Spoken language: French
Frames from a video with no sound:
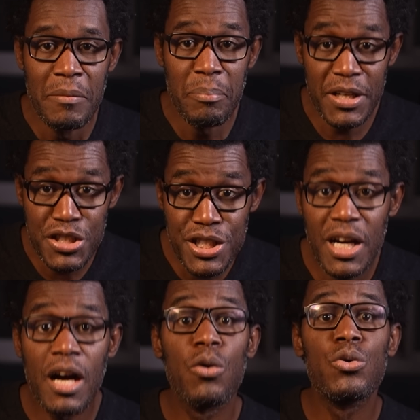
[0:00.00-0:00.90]
Perché
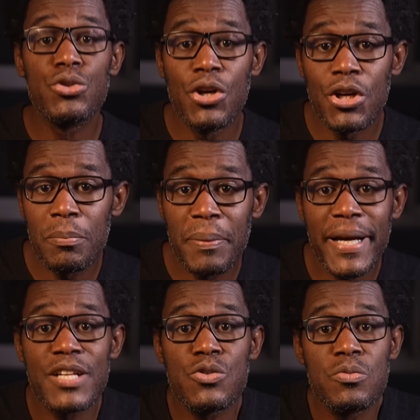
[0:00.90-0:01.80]
en hauteur
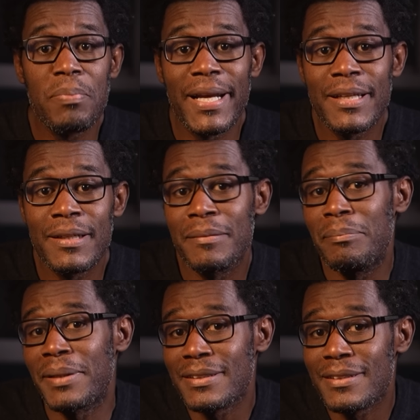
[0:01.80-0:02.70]
près du palais
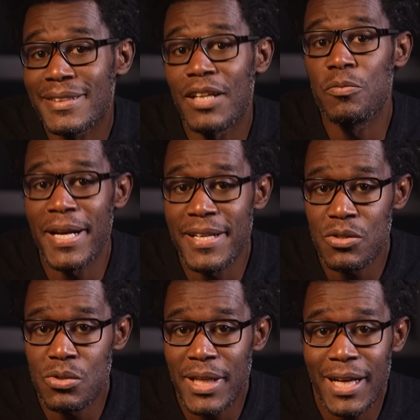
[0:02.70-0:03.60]
présidentiel, le palais
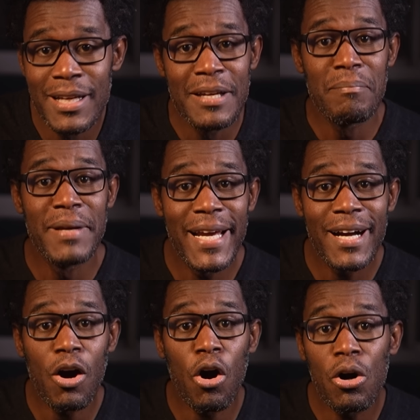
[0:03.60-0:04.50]
national, Bel
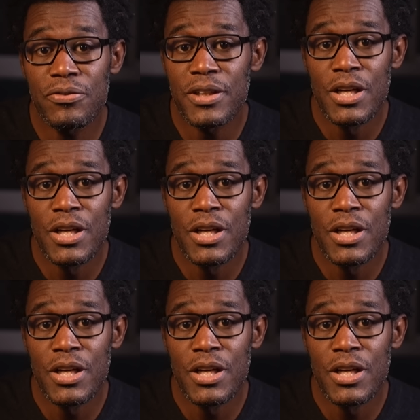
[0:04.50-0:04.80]
offre